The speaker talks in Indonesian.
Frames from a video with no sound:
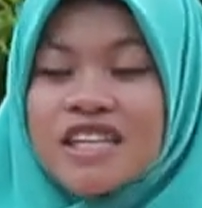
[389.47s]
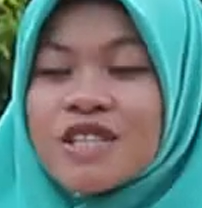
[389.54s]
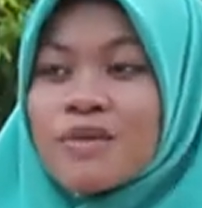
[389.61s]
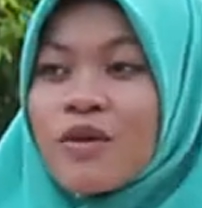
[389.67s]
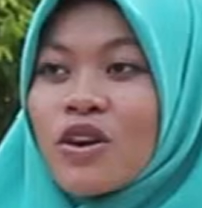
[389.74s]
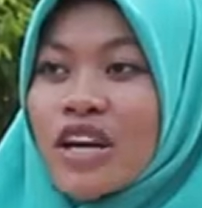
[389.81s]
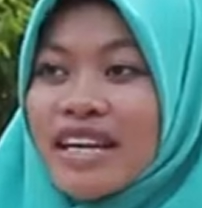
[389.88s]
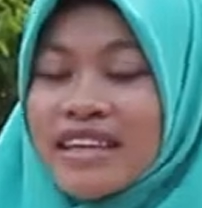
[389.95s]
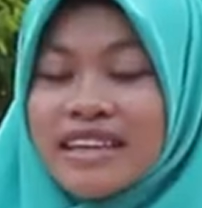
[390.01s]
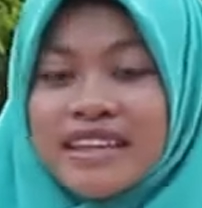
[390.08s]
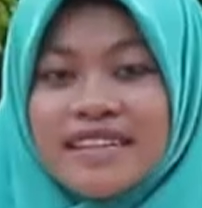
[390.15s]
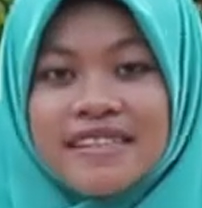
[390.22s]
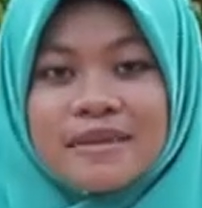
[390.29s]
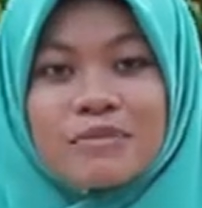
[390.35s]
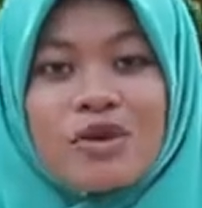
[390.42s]
Semoga
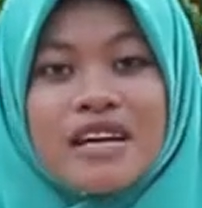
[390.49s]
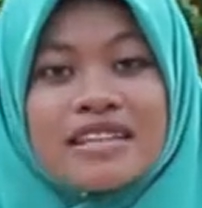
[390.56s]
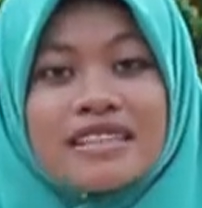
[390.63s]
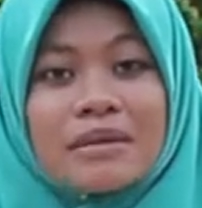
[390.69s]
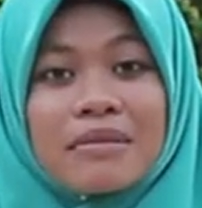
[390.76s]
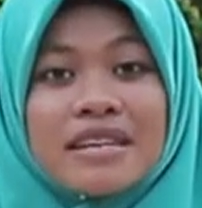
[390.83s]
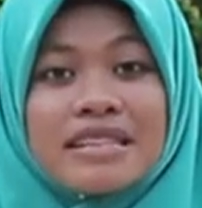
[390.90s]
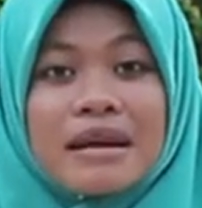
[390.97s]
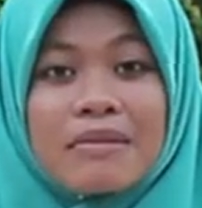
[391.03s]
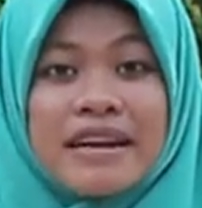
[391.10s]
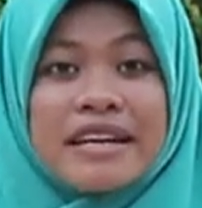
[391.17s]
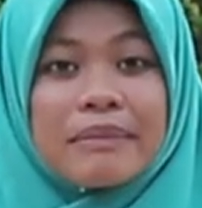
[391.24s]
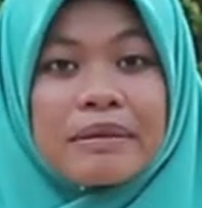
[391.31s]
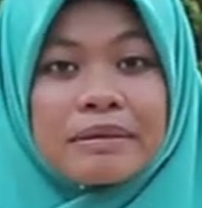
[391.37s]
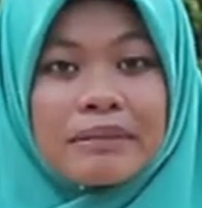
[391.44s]
kita semua
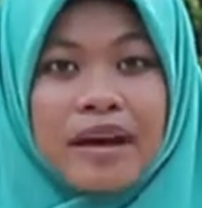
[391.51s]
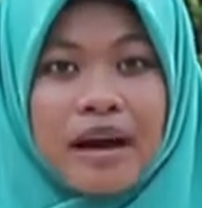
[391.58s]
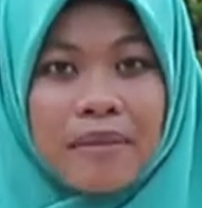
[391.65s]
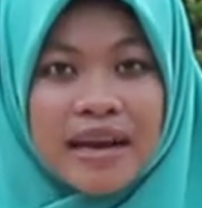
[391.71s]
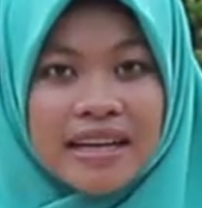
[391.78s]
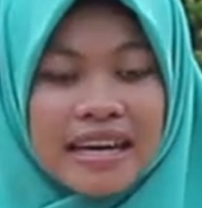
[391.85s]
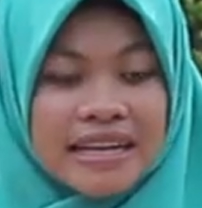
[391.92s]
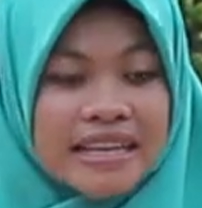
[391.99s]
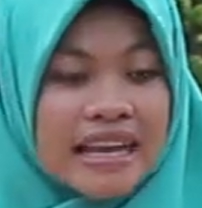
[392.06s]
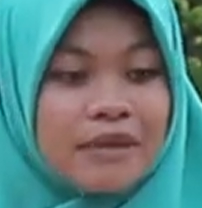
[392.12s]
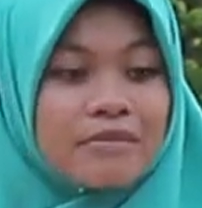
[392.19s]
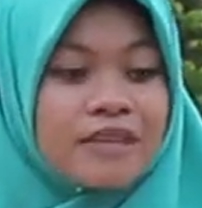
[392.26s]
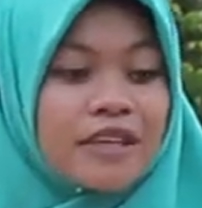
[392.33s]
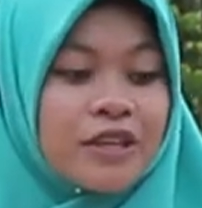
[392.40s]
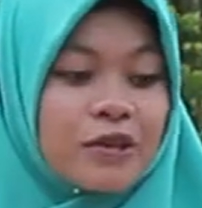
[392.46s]
sama-sama dapat mengamalkan
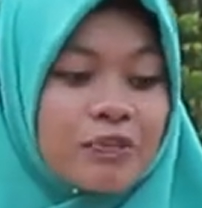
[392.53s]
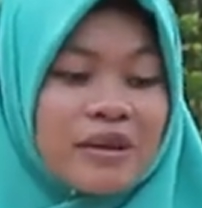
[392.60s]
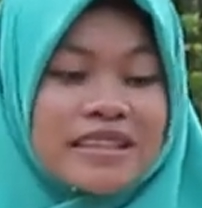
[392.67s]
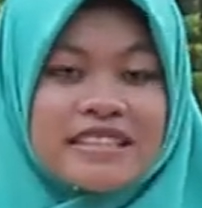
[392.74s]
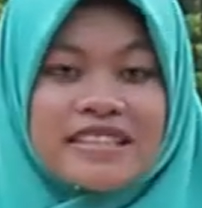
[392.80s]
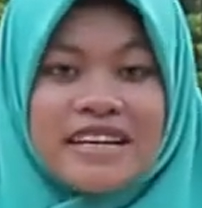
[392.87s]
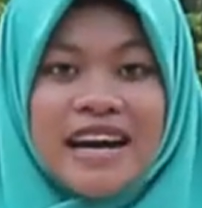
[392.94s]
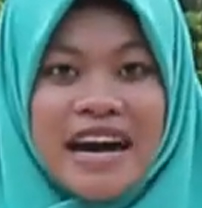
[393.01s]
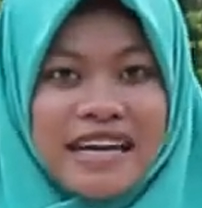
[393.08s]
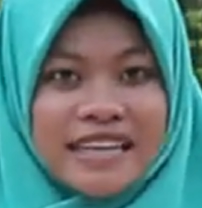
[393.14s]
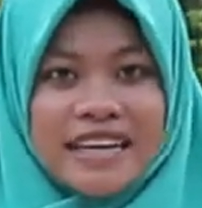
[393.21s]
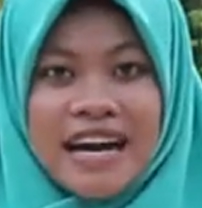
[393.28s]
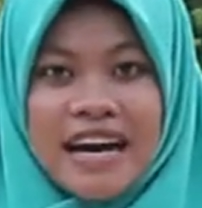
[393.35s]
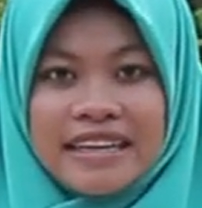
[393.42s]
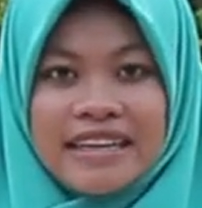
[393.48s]
dalam kehidupan
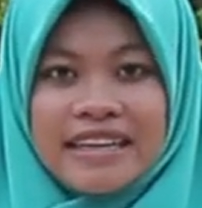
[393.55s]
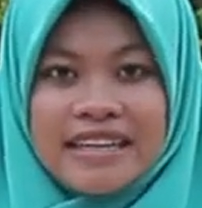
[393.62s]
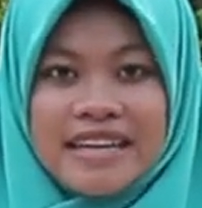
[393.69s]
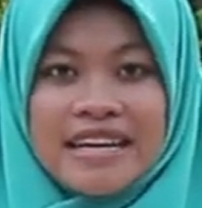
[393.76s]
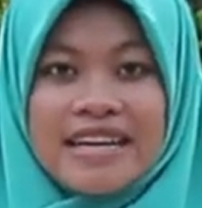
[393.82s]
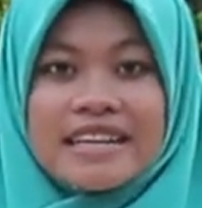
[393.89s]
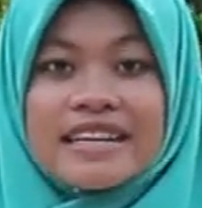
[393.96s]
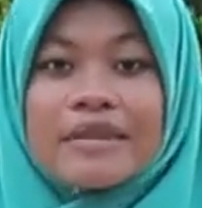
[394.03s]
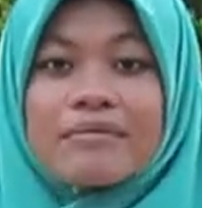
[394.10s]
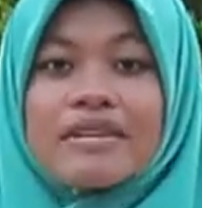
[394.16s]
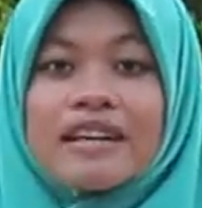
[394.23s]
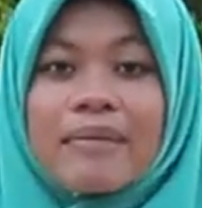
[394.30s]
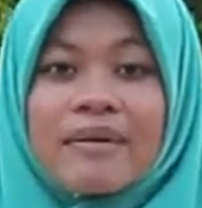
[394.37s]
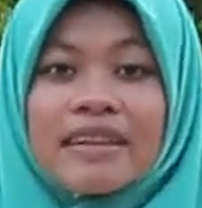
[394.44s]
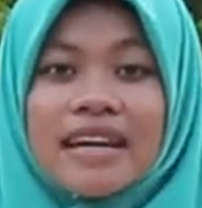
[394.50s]
sehari-hari dan
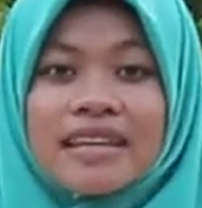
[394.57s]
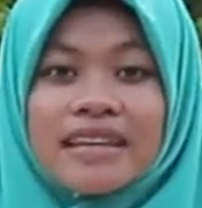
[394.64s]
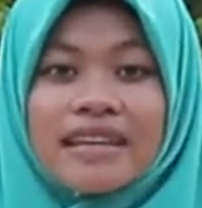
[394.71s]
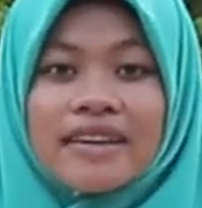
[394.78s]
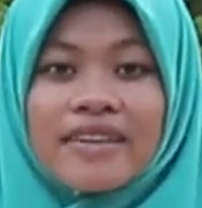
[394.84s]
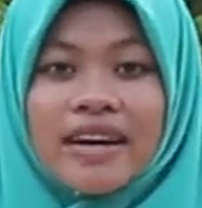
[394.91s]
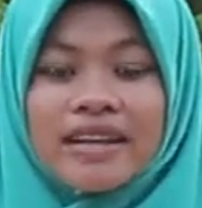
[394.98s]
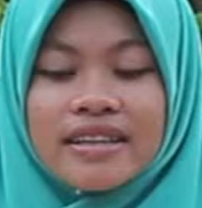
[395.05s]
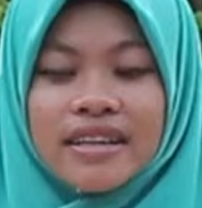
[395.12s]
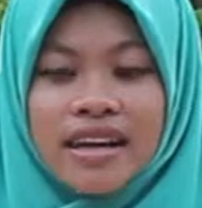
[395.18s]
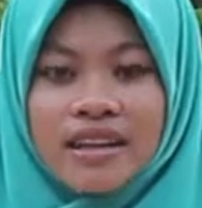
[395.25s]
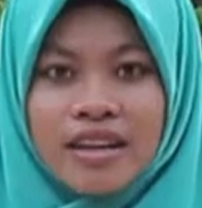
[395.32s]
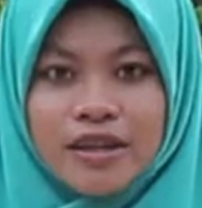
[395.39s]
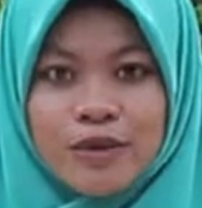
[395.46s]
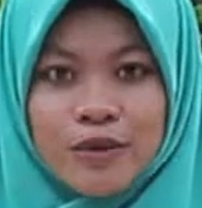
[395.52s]
mendapatkan keridaan dari
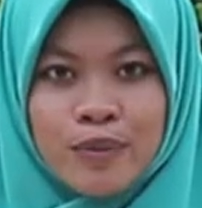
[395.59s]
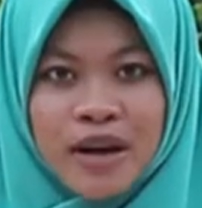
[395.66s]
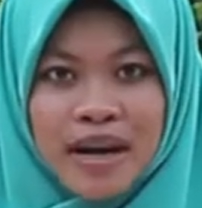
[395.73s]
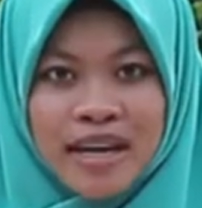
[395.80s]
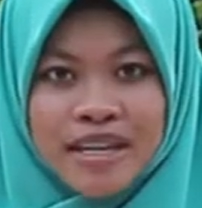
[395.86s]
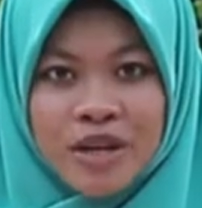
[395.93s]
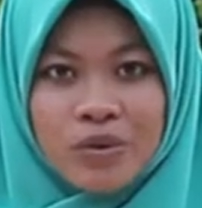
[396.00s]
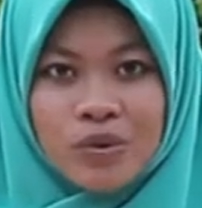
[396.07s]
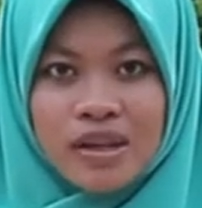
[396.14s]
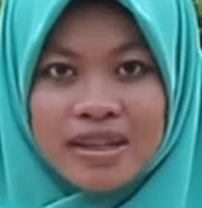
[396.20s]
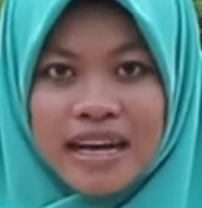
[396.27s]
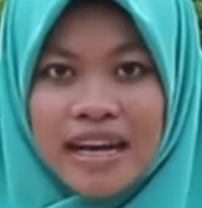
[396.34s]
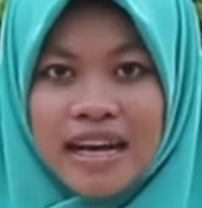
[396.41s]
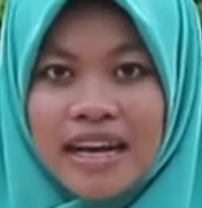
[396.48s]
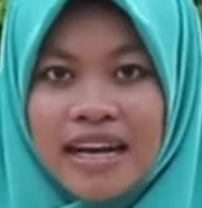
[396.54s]
Allah Subhanahu wa
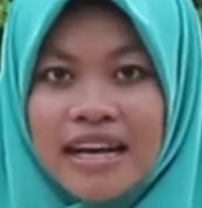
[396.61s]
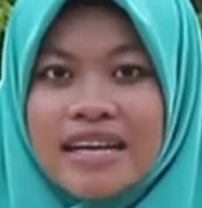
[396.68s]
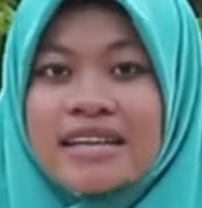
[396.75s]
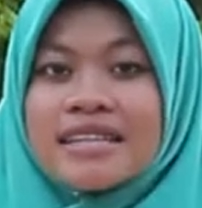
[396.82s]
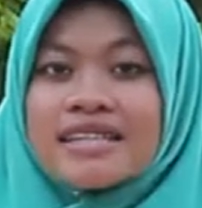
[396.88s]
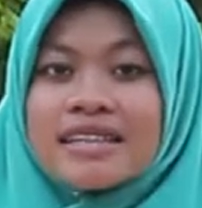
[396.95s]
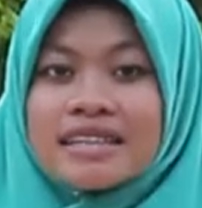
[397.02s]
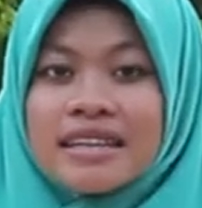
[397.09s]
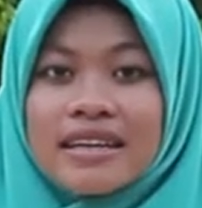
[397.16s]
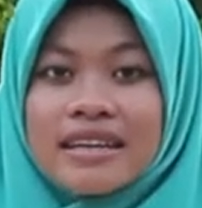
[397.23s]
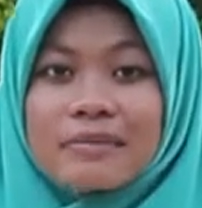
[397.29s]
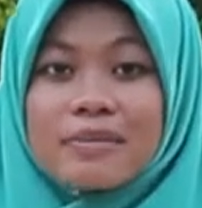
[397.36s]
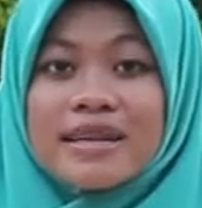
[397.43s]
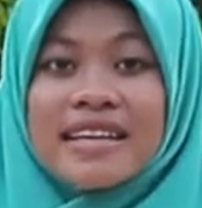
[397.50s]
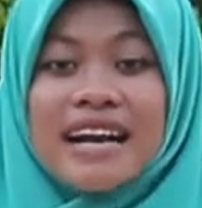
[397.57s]
taala serta
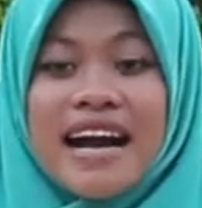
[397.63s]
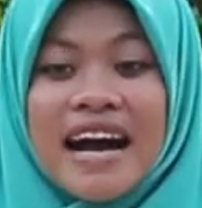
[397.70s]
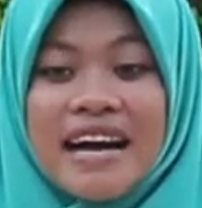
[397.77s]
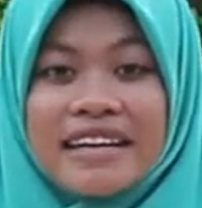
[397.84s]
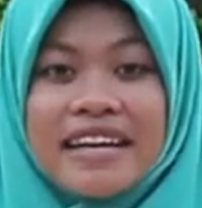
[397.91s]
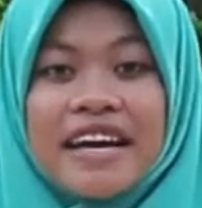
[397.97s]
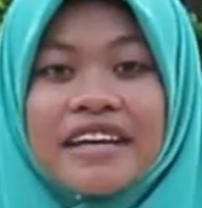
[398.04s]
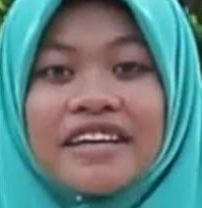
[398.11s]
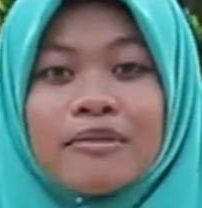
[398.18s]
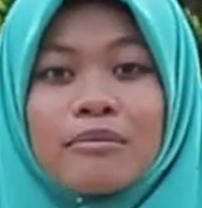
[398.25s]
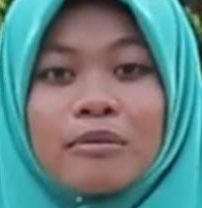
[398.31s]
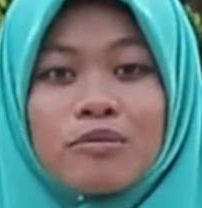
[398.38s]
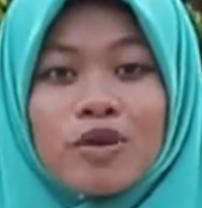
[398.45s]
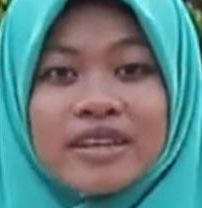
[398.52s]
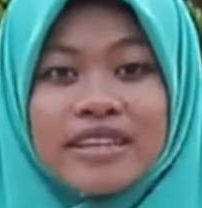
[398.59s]
keberkahan
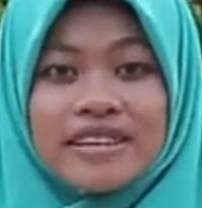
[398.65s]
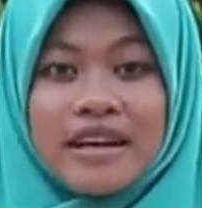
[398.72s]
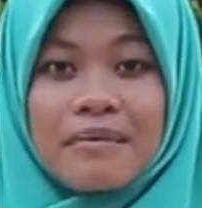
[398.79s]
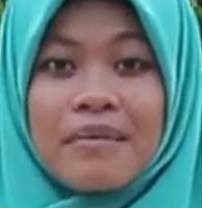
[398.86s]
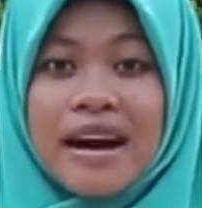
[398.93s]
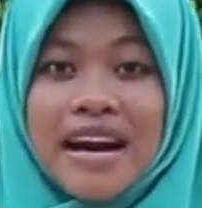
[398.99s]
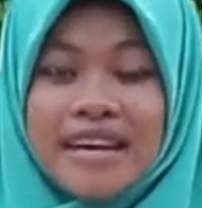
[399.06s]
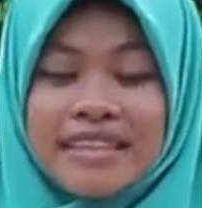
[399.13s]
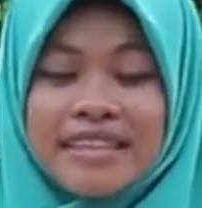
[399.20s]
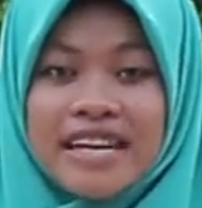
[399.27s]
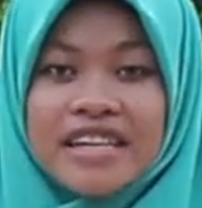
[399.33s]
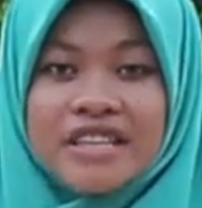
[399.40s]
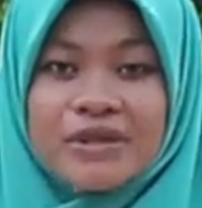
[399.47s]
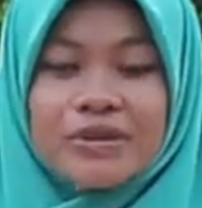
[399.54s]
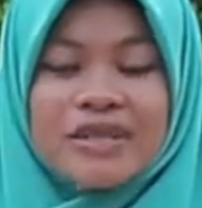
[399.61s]
yang membuat kita
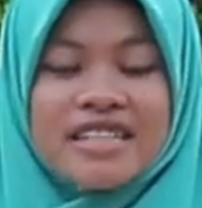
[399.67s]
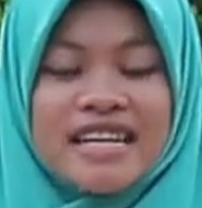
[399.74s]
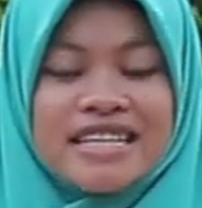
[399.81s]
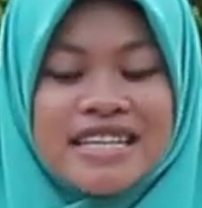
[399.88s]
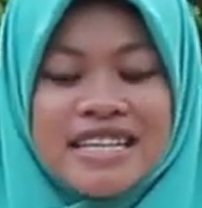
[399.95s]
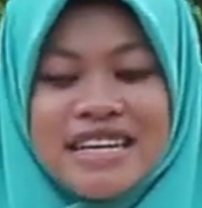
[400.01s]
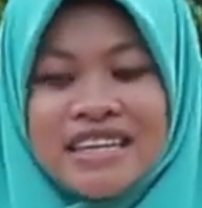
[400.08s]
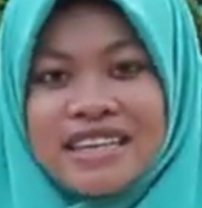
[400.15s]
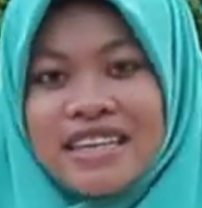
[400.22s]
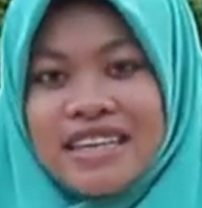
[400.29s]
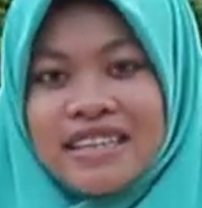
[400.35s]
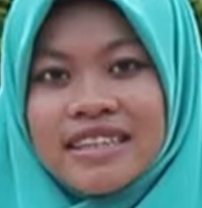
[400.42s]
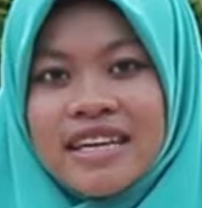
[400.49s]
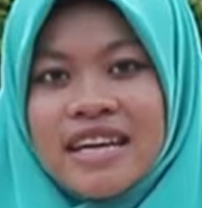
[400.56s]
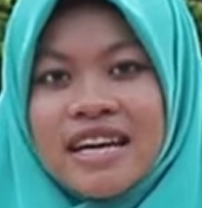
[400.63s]
bahagia di dunia dan akhirat.